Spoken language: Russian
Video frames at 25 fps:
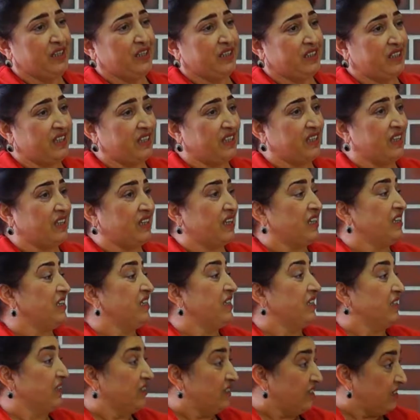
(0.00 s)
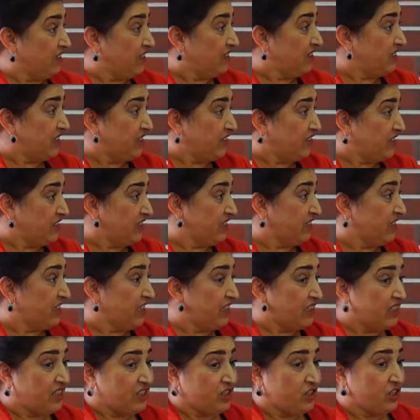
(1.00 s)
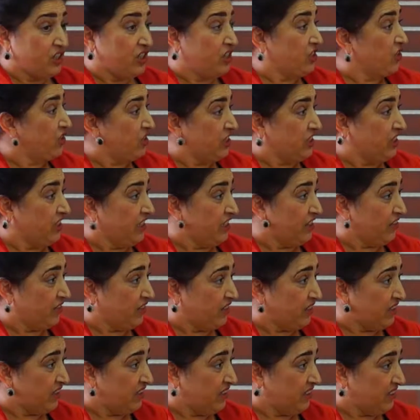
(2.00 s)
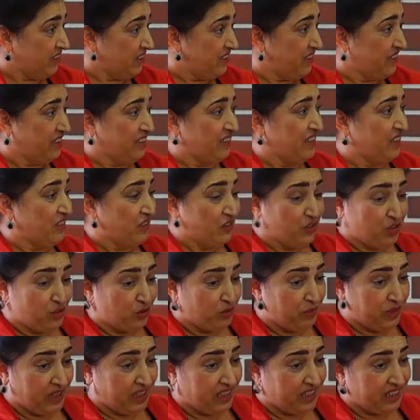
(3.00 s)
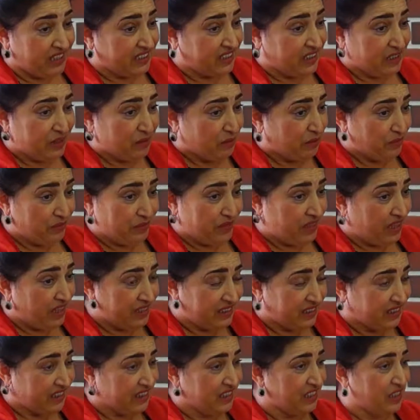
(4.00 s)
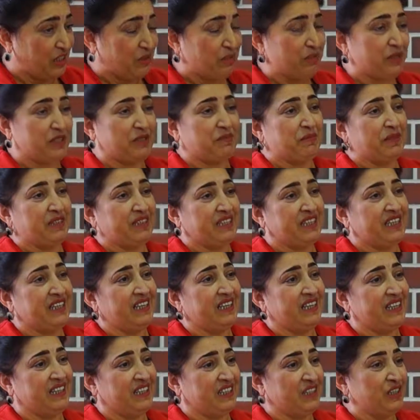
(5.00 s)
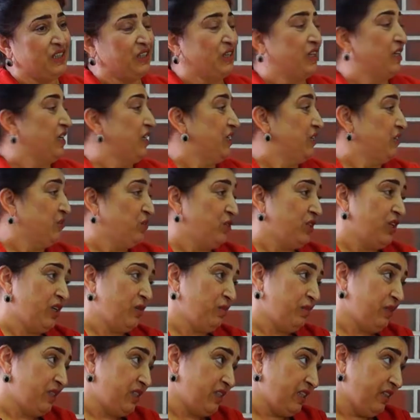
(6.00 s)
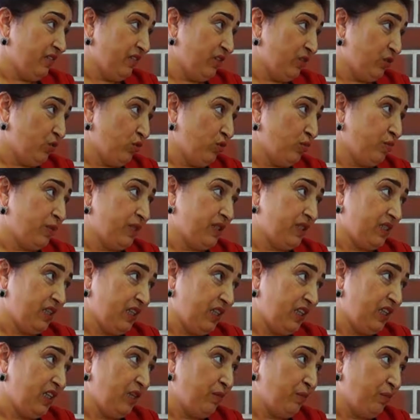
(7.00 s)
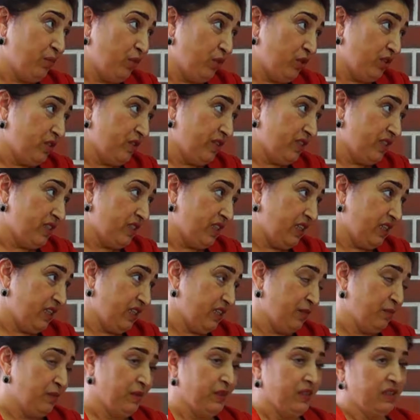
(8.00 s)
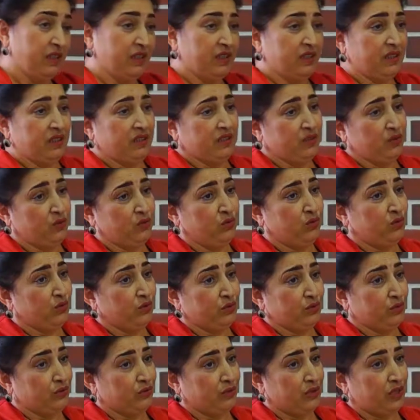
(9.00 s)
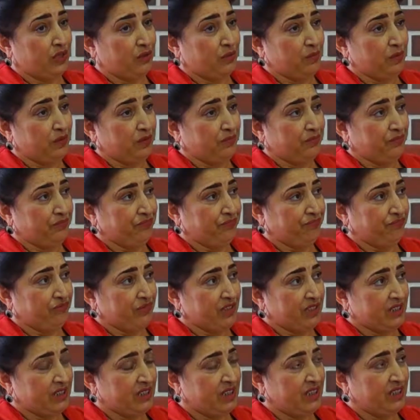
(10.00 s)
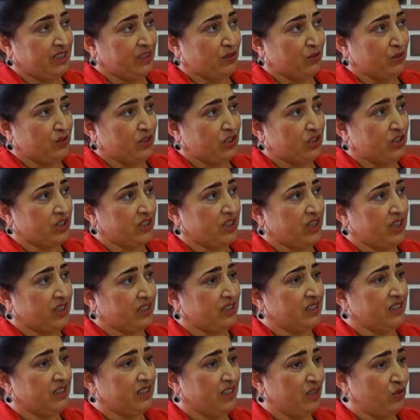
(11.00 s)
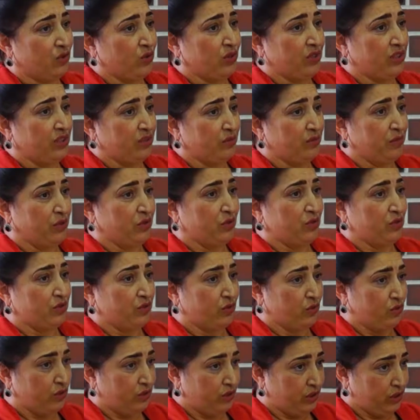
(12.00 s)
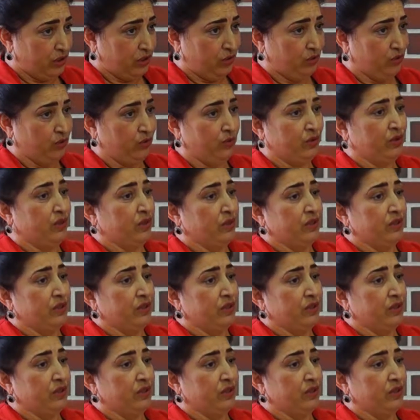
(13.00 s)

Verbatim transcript: так как они хотят всегда, даже ежедневно, чтобы я это им открыла и посмотрели они. Но я им не советую постоянно пользоваться этим. Ну, как бы, знаете, даже карты тару, они имеют свою силу